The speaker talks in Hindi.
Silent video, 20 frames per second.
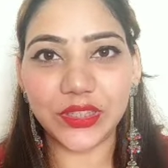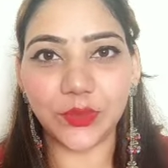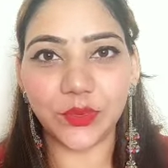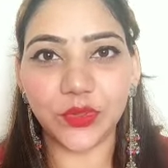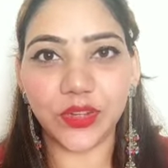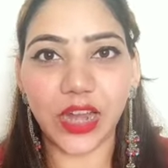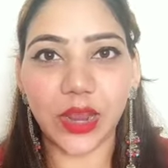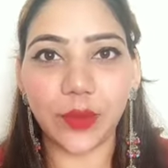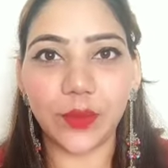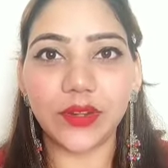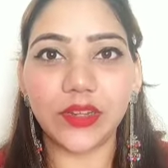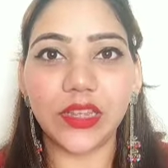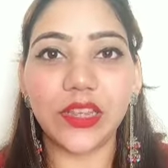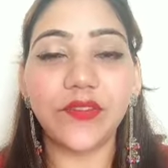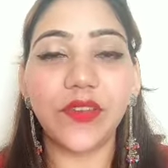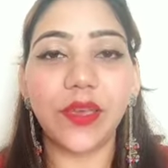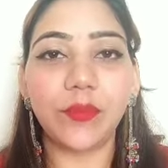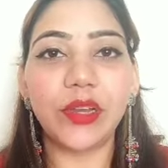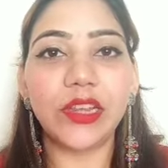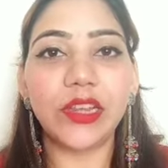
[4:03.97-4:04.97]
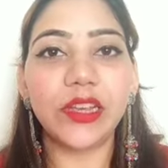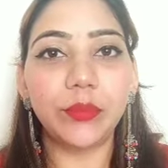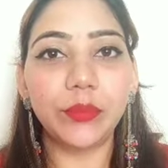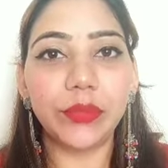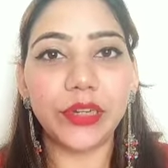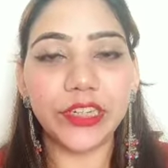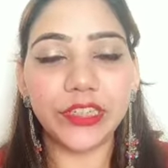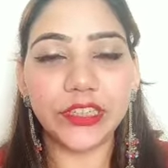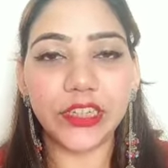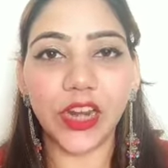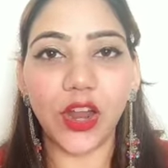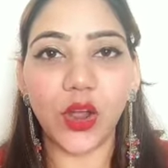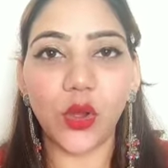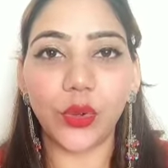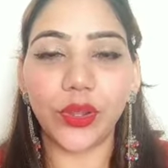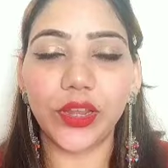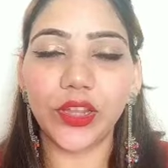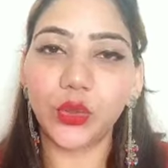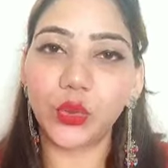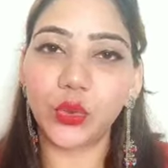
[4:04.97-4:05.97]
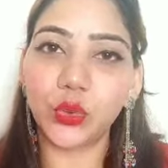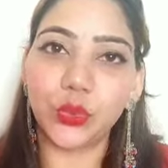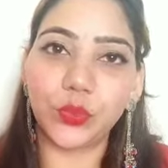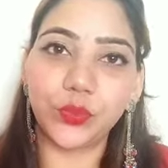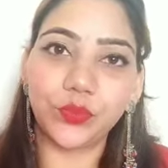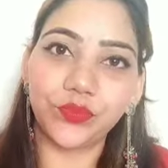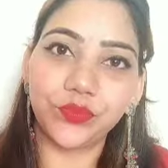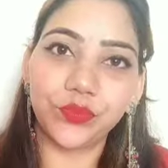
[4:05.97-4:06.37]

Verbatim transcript: के सब्सक्राइबर की फैमिली कंप्लीट कराओगे तो